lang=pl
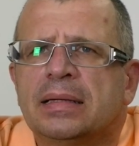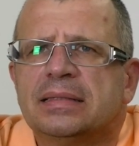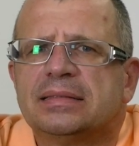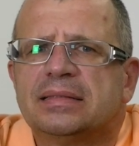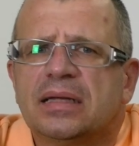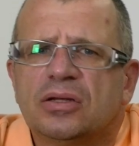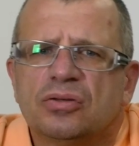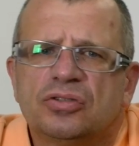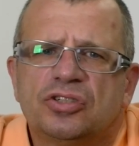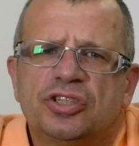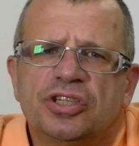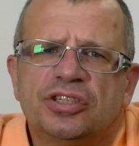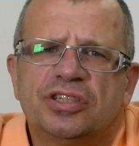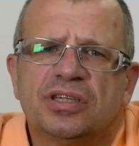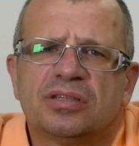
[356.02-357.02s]
Znając
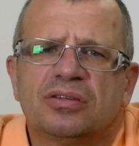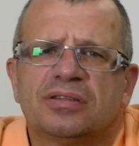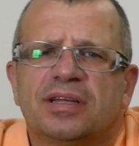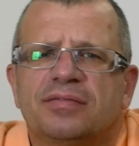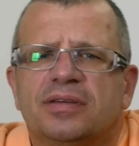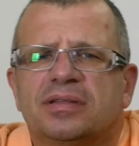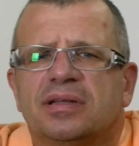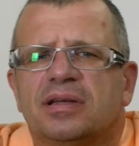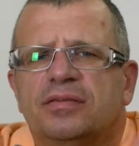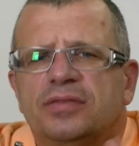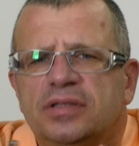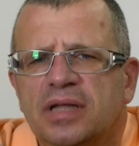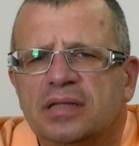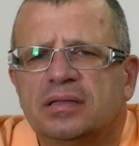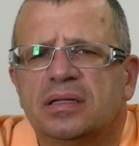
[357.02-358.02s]
życie, to nawet
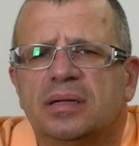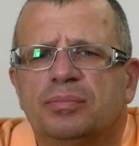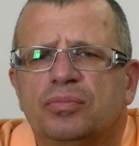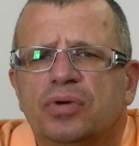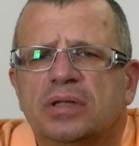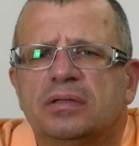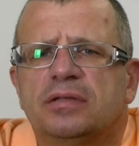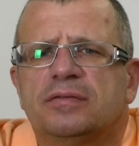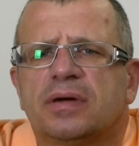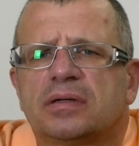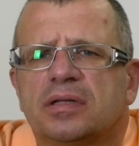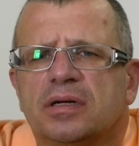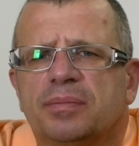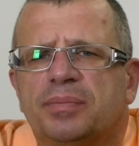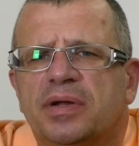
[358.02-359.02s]
ewidentne błędy w
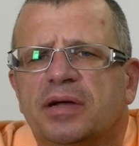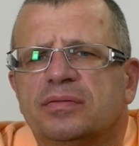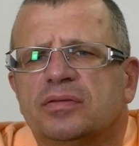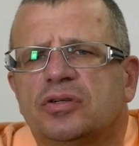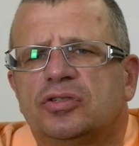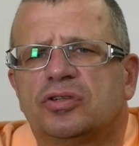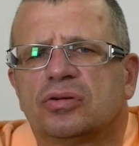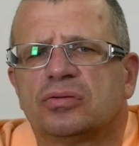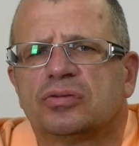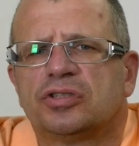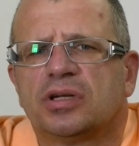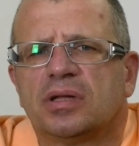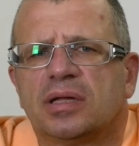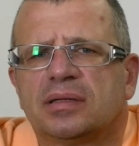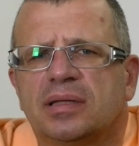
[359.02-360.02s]
aktach prawnych ciągną
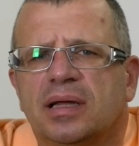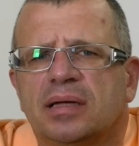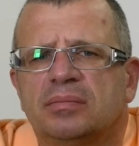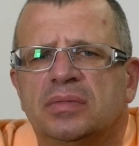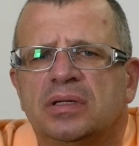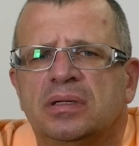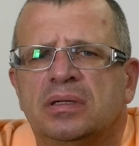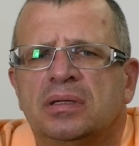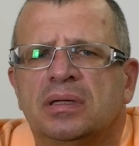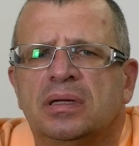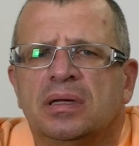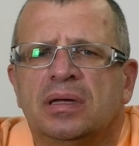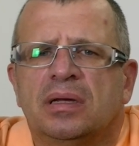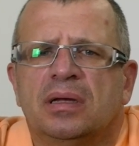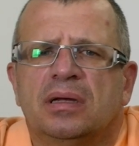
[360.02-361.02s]
się latami,
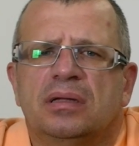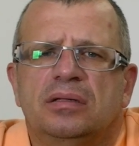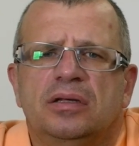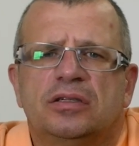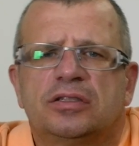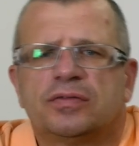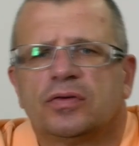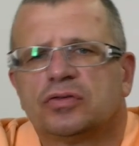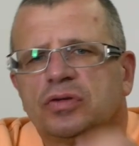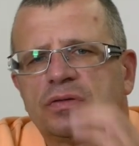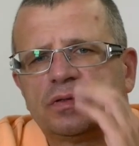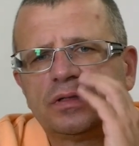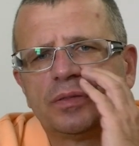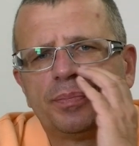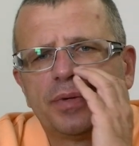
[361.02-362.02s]
nikt z
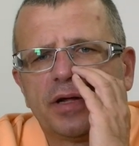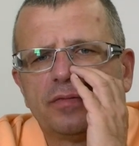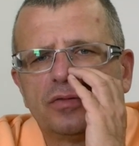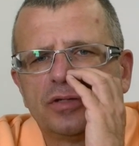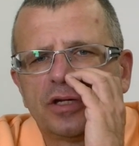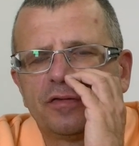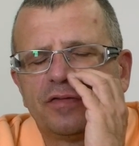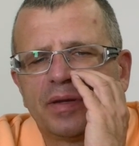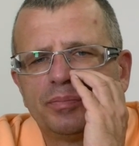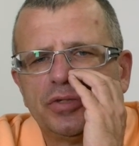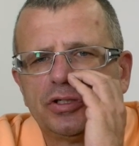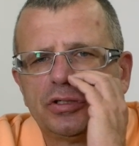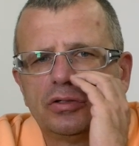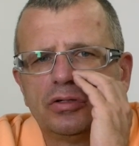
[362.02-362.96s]
tworzących prawo nie kwapi się